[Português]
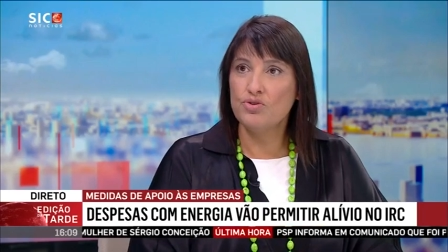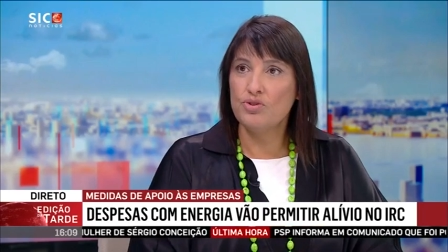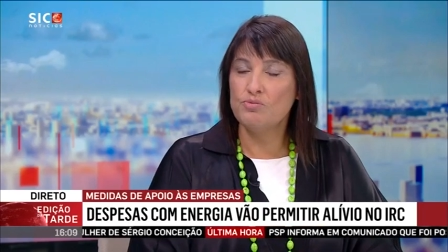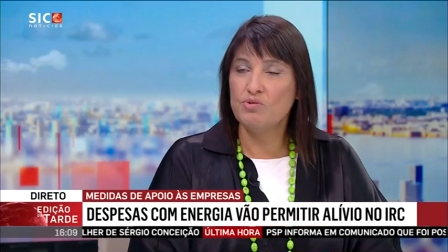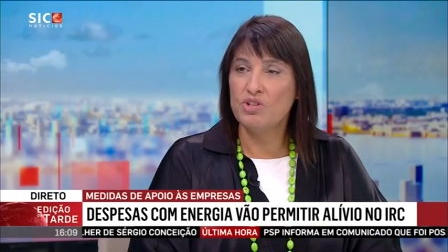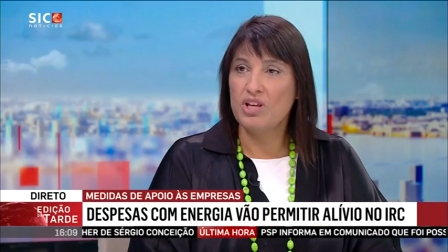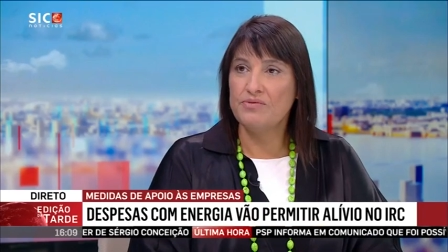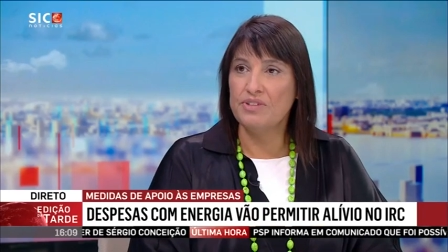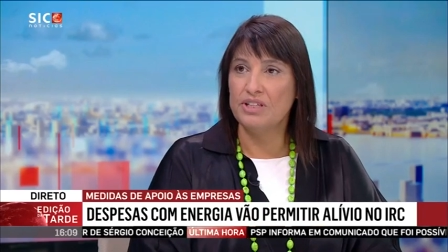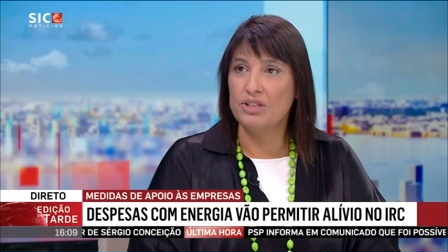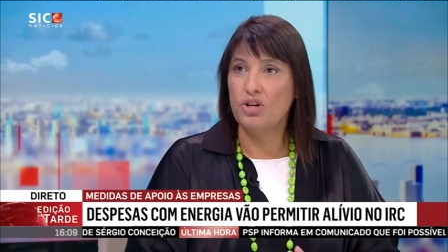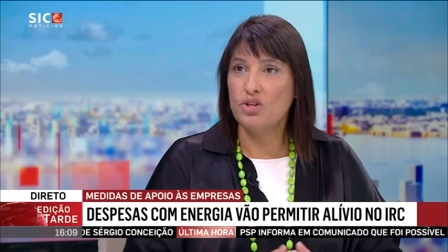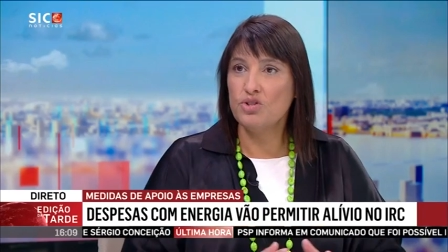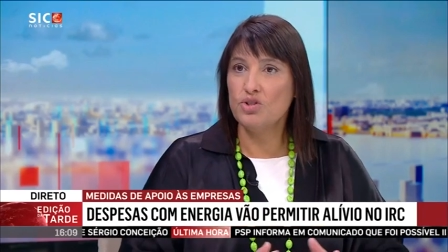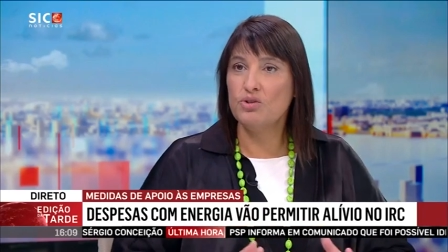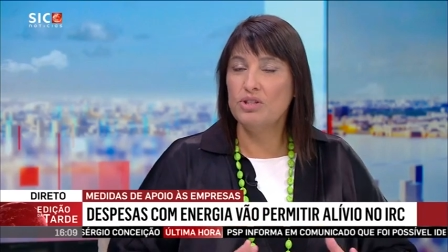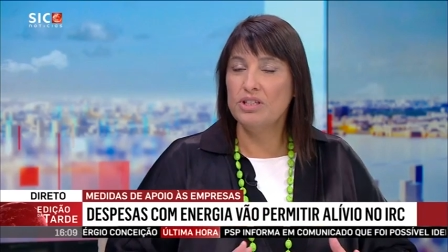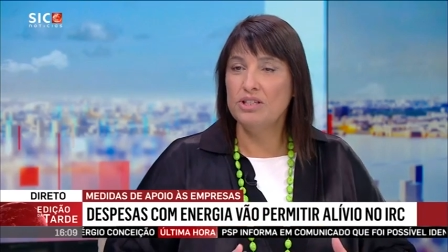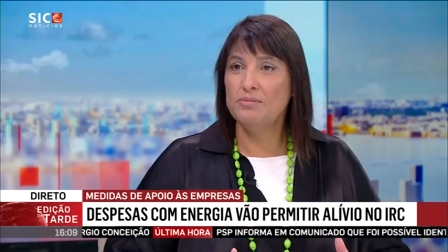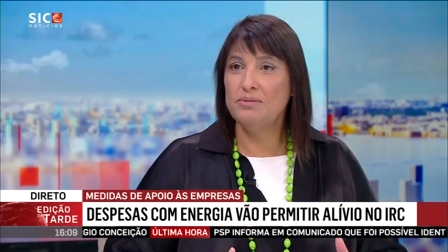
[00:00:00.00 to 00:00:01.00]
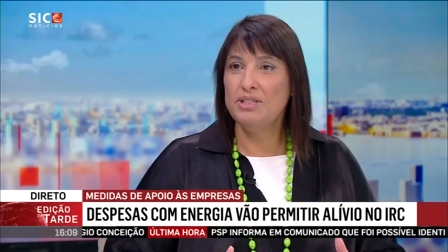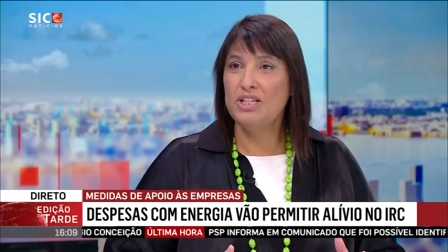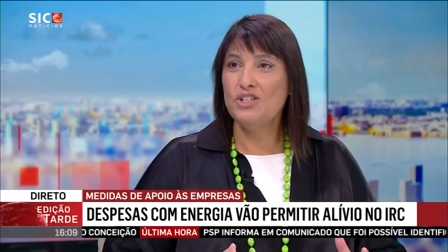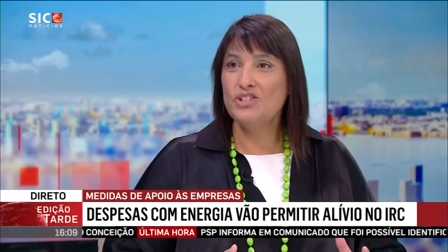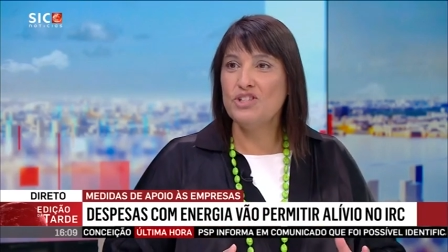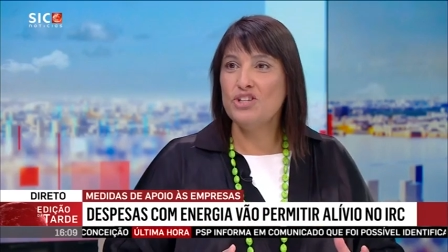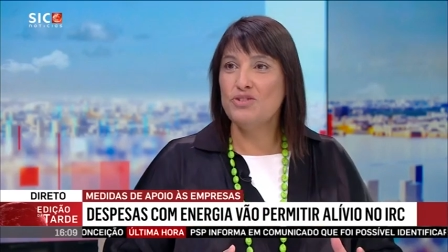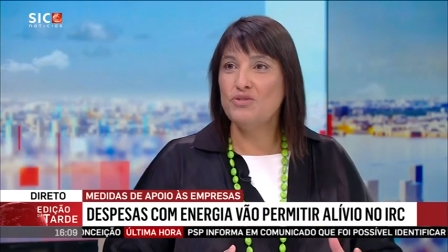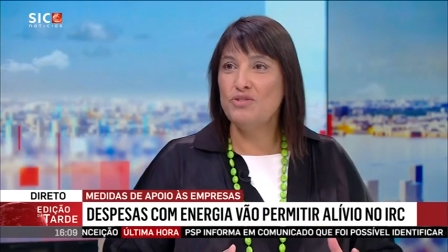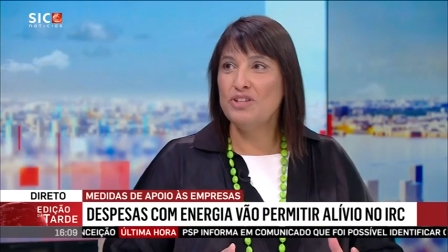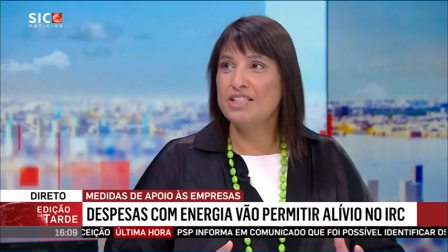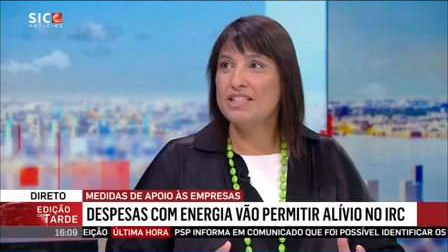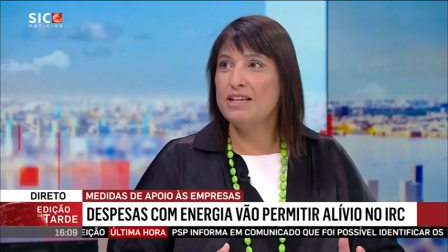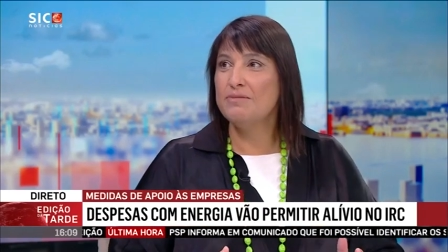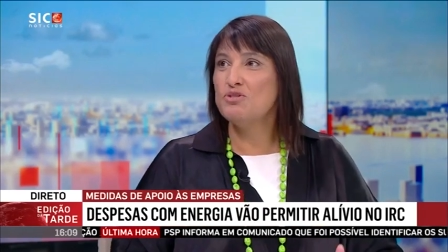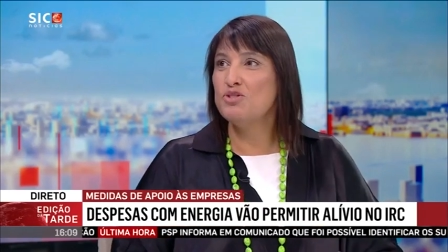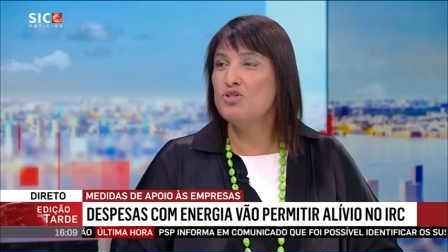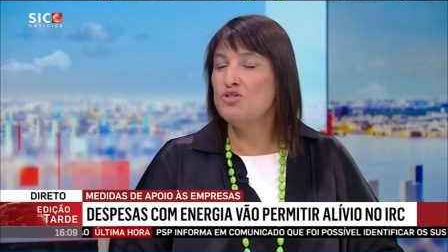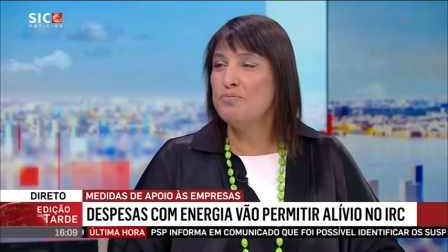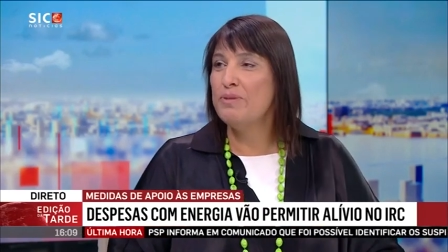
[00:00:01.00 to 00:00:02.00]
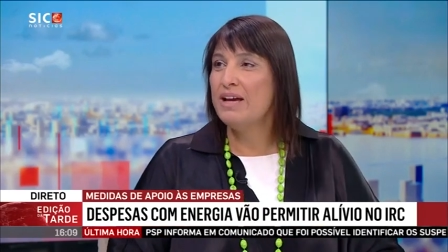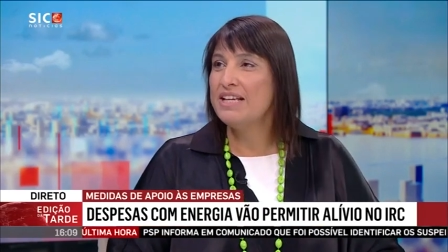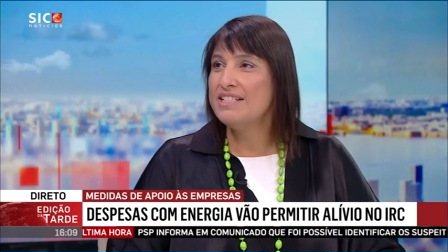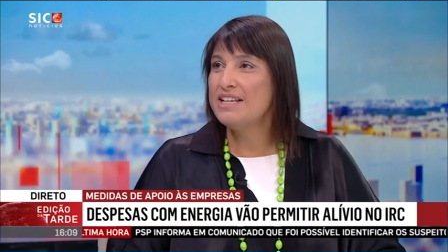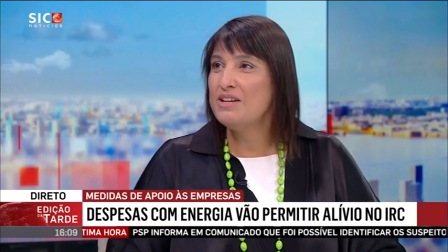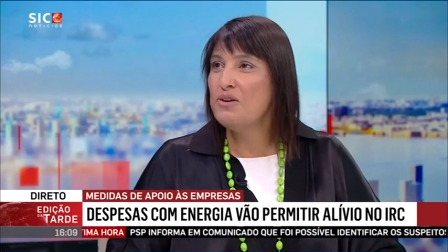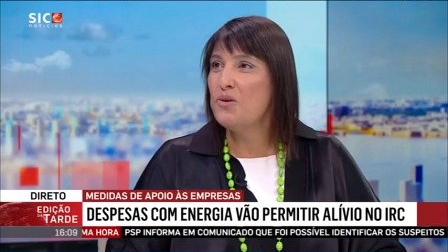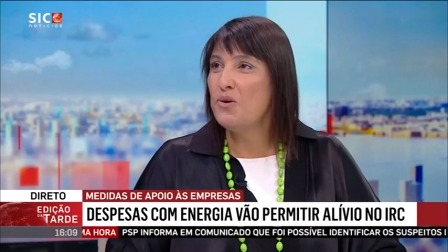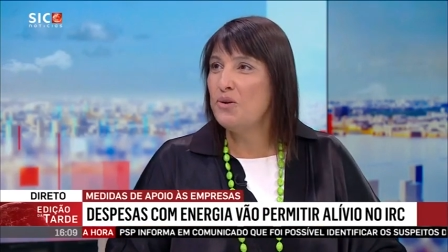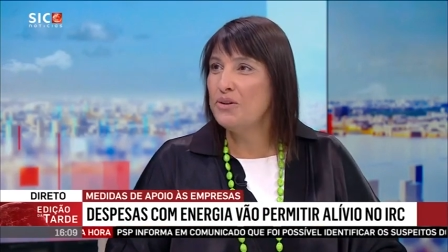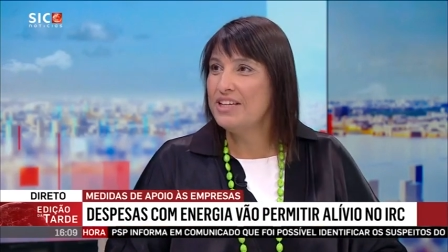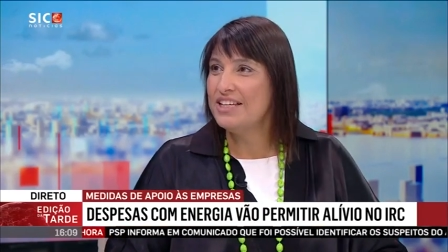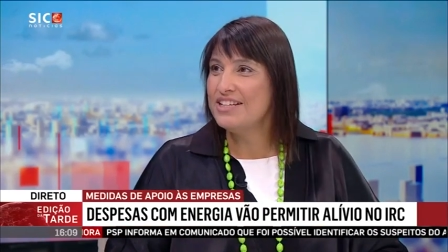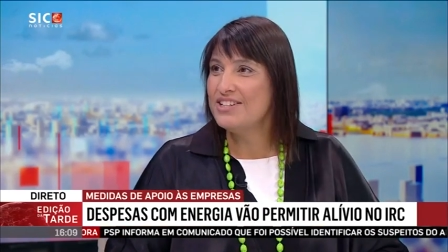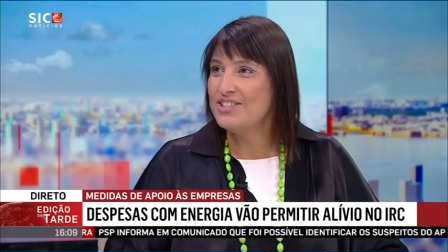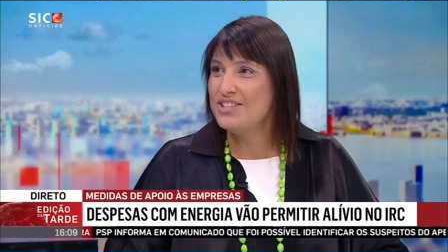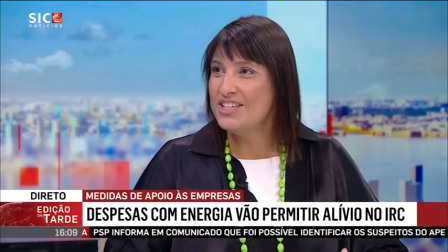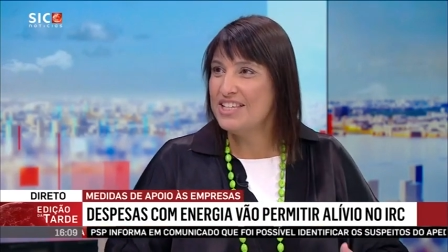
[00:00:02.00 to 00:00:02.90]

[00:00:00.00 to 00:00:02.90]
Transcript: vamos lá ver, nós contabilistas fixamos-nos mais em contas,